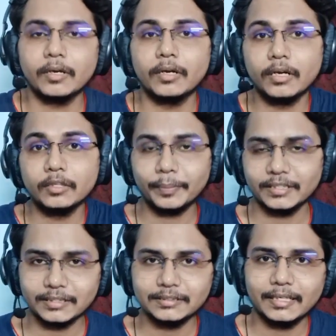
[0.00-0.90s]

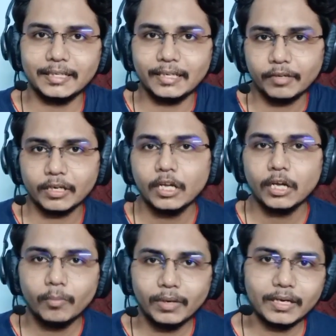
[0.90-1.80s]
प्रेजेंस है या फिर
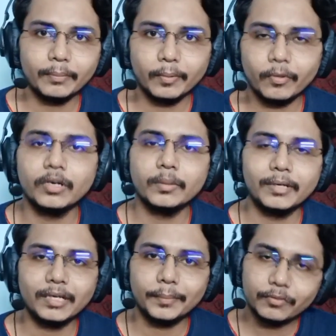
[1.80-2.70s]
बिल्डअप है बॉडी
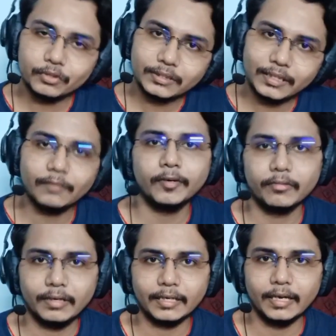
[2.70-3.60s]
बिल्डअप है वो सेटअप
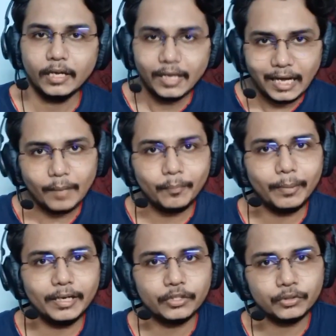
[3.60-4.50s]
फॉरवर्ड का आप
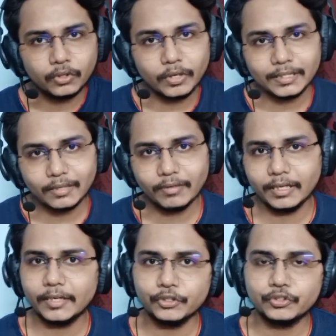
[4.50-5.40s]
पहले तो उनको एज अ
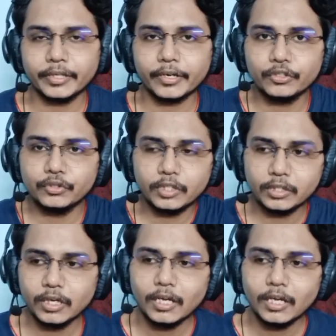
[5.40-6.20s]
फिंगर यूज़ कर रहे हो जो कि